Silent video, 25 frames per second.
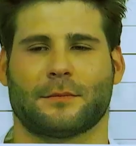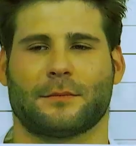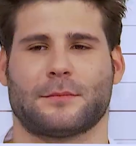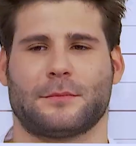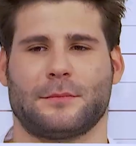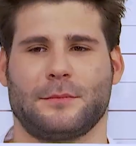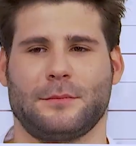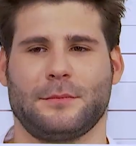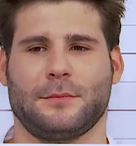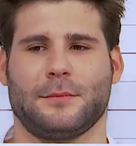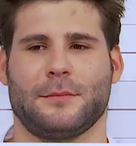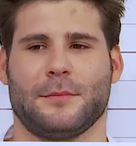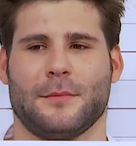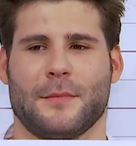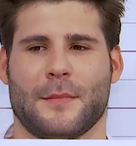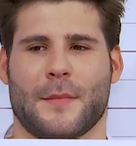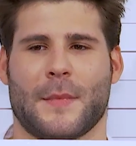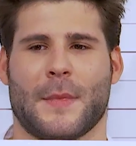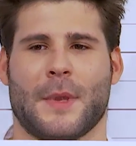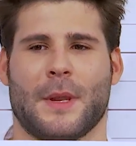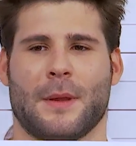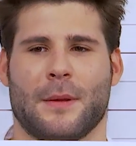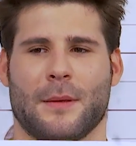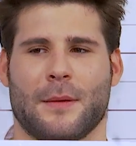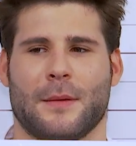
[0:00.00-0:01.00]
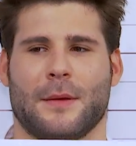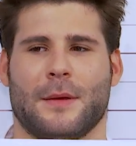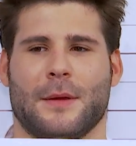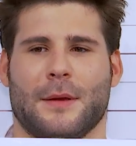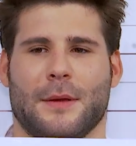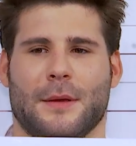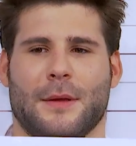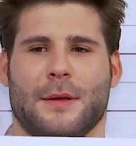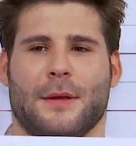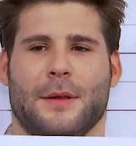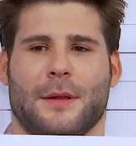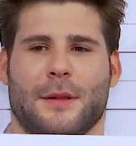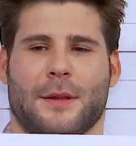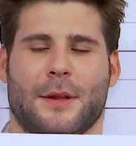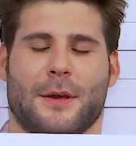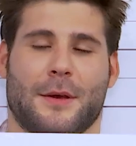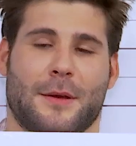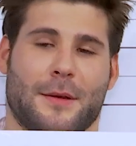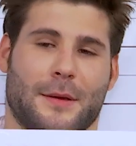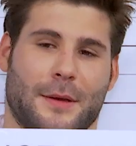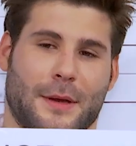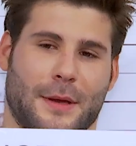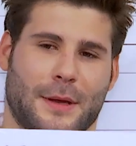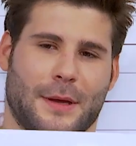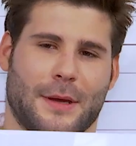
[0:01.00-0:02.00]
Gdzie raki zimują?
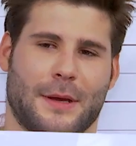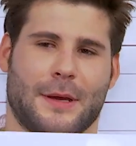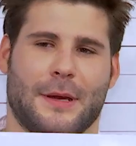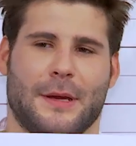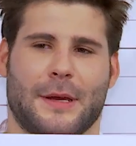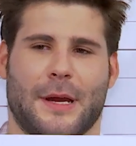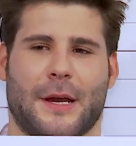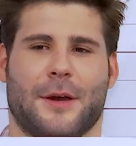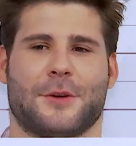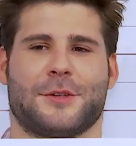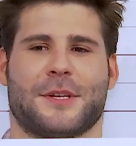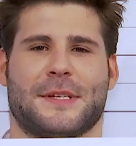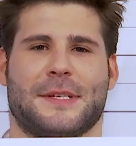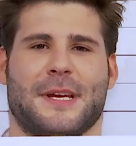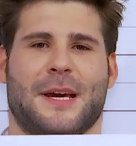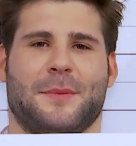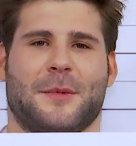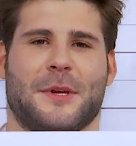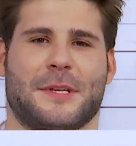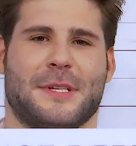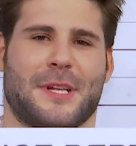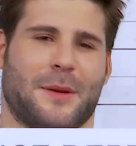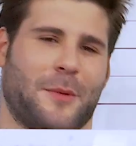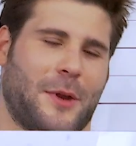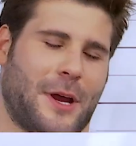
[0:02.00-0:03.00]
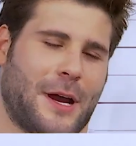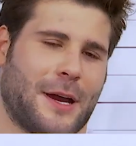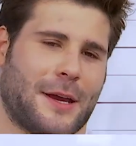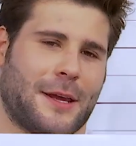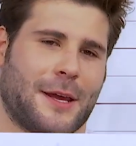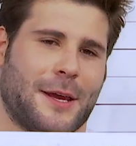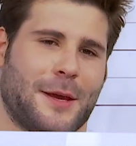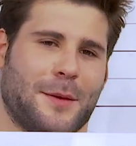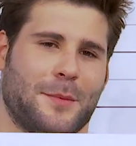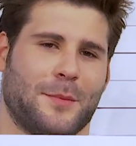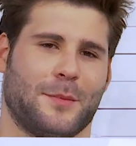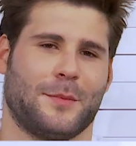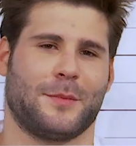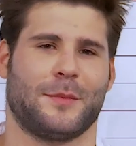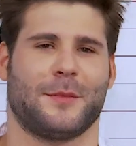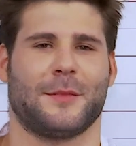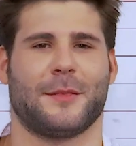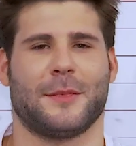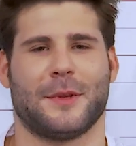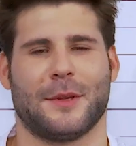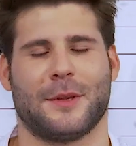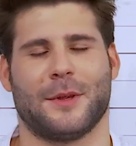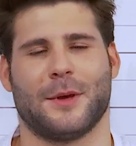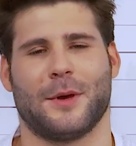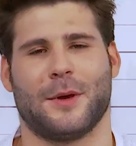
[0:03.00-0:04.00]
No, jako że sam jestem rakiem,
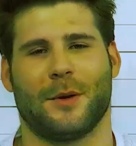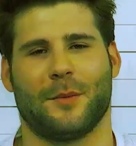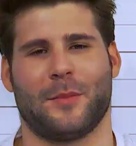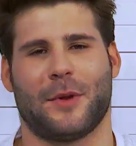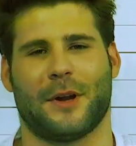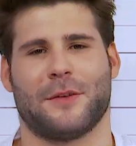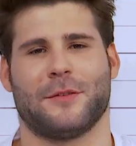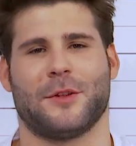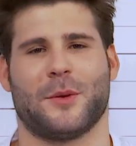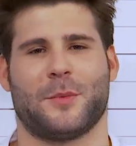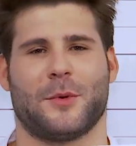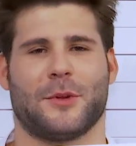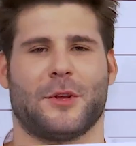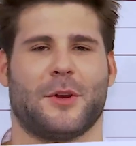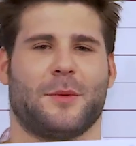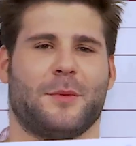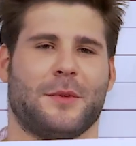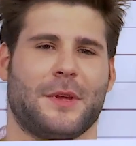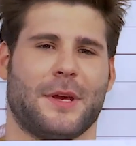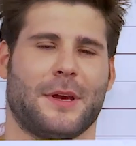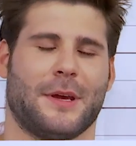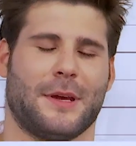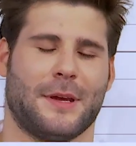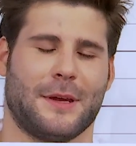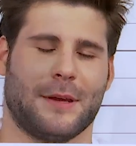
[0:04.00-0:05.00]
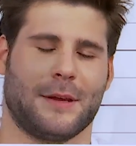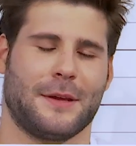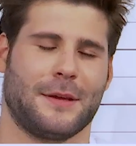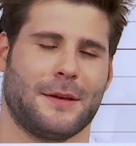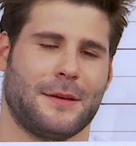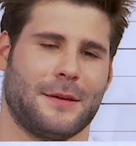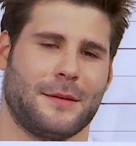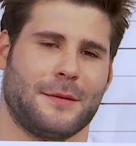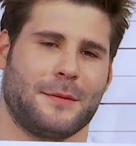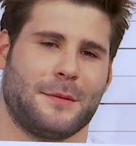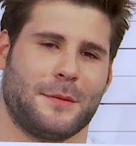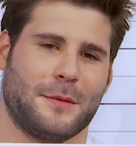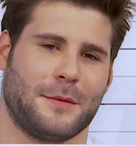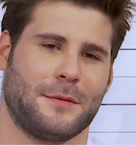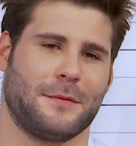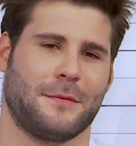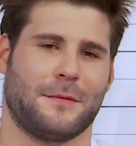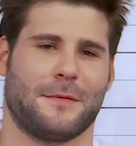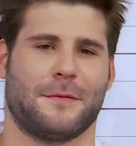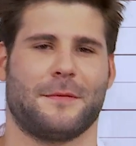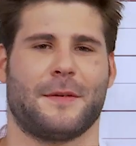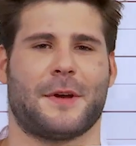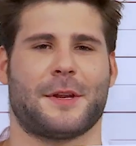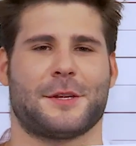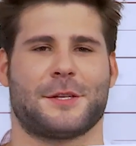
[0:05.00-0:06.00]
to prawdopodobnie
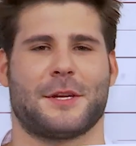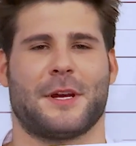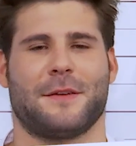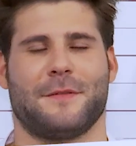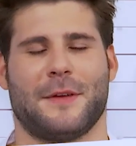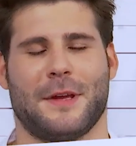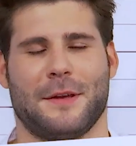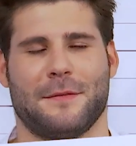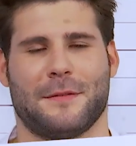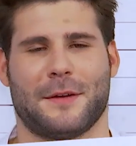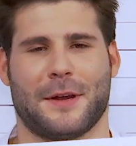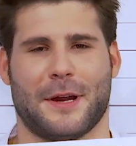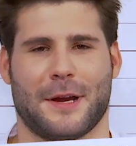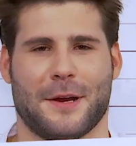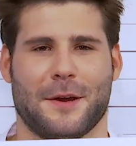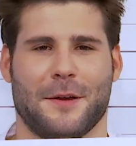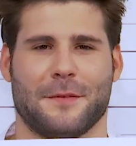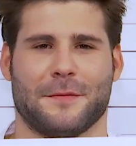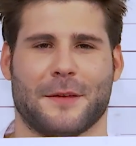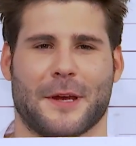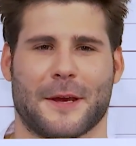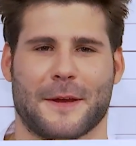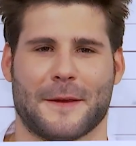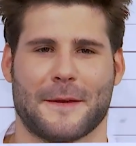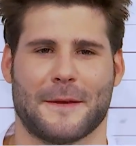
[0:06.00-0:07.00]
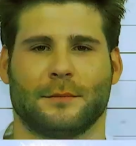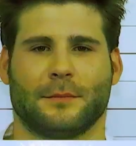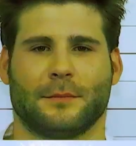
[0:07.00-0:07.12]
w Warszawie i w Krakowie.